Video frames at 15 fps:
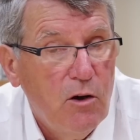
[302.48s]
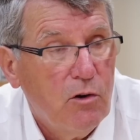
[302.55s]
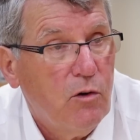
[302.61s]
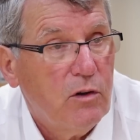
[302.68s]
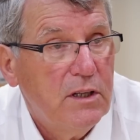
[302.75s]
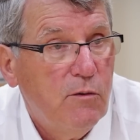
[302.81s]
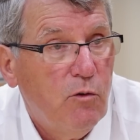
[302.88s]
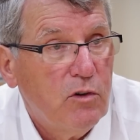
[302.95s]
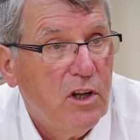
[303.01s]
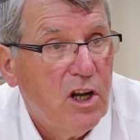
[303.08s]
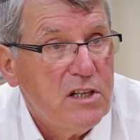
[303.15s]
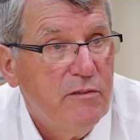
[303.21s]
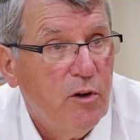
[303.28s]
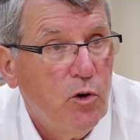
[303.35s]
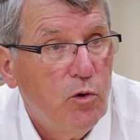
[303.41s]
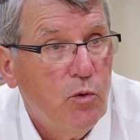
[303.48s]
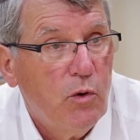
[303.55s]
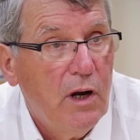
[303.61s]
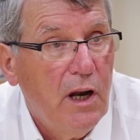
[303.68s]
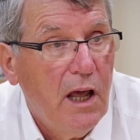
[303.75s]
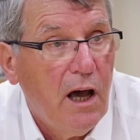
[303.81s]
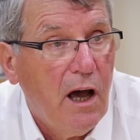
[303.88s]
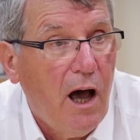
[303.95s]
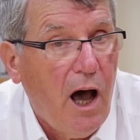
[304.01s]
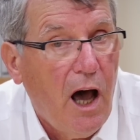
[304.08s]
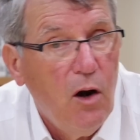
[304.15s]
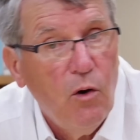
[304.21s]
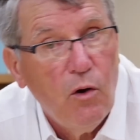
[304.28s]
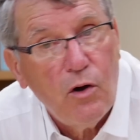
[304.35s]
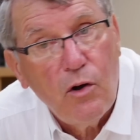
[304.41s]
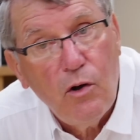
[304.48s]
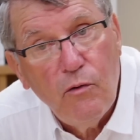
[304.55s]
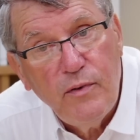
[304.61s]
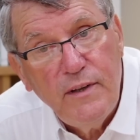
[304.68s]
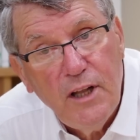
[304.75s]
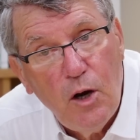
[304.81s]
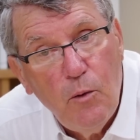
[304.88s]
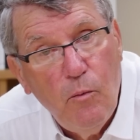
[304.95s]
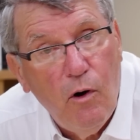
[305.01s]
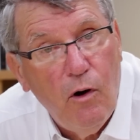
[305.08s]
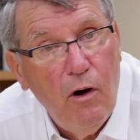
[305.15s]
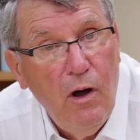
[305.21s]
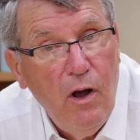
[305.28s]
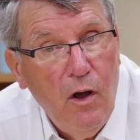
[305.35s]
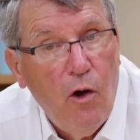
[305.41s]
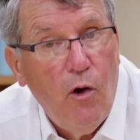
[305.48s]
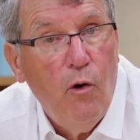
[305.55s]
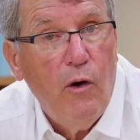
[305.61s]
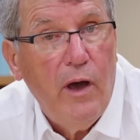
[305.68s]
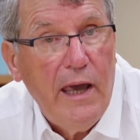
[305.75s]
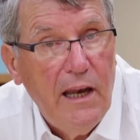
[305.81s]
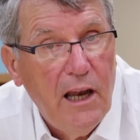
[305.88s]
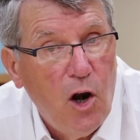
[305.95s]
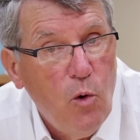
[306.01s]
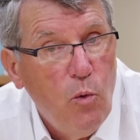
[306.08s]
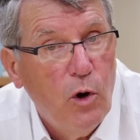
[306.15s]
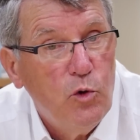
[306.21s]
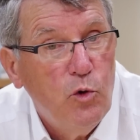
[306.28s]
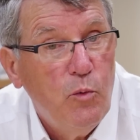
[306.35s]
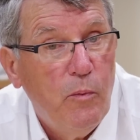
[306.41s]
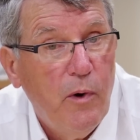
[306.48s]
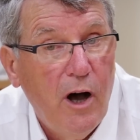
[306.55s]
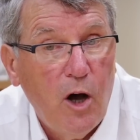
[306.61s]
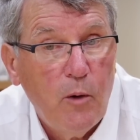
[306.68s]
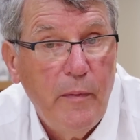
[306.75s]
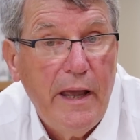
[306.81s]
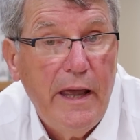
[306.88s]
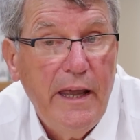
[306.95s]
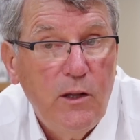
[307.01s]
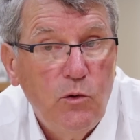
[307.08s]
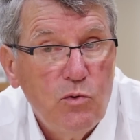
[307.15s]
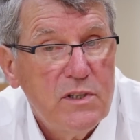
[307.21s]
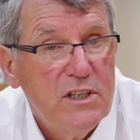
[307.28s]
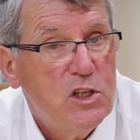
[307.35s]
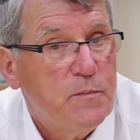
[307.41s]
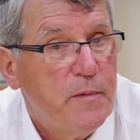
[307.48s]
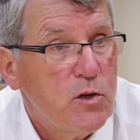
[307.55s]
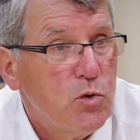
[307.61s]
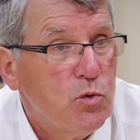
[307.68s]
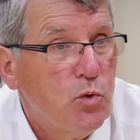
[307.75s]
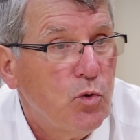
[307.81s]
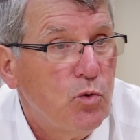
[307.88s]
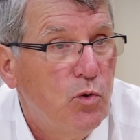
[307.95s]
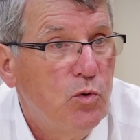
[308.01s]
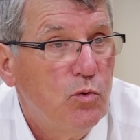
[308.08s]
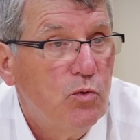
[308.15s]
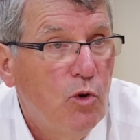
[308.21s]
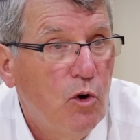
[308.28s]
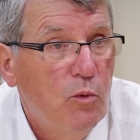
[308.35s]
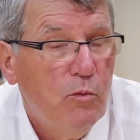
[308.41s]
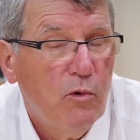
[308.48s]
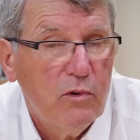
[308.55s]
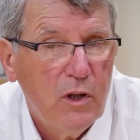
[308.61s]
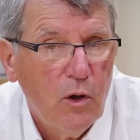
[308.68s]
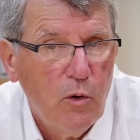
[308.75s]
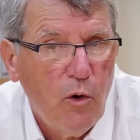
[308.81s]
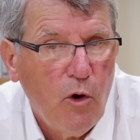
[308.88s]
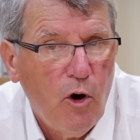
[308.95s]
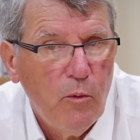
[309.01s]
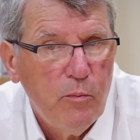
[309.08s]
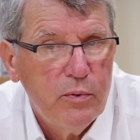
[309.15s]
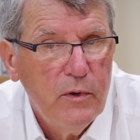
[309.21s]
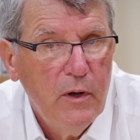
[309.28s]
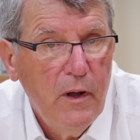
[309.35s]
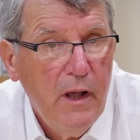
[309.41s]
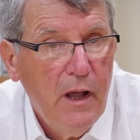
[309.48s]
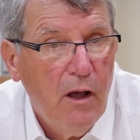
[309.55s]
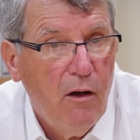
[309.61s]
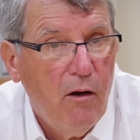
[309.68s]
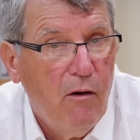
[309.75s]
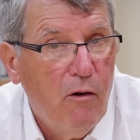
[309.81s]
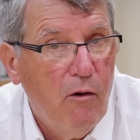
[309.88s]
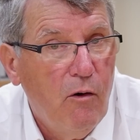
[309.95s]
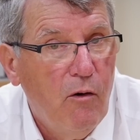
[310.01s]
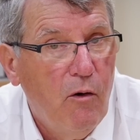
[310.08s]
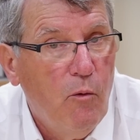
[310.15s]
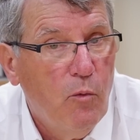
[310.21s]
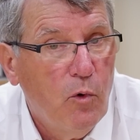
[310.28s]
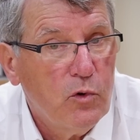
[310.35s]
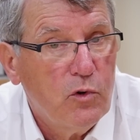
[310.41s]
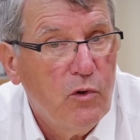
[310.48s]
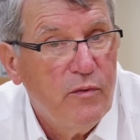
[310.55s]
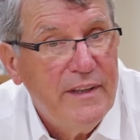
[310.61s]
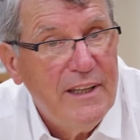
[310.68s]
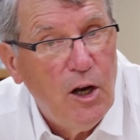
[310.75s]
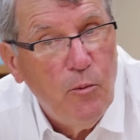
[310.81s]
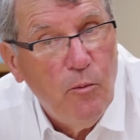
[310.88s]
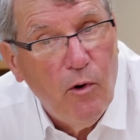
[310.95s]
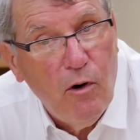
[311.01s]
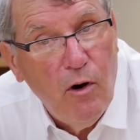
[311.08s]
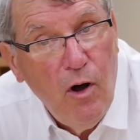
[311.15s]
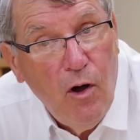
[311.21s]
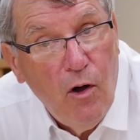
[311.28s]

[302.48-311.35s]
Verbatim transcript: encore davantage vers le nucléaire, alors que finalement, et la loi d'une part, mais et tout ce qui se passe autour de nous dans le monde et en Europe, montre que finalement,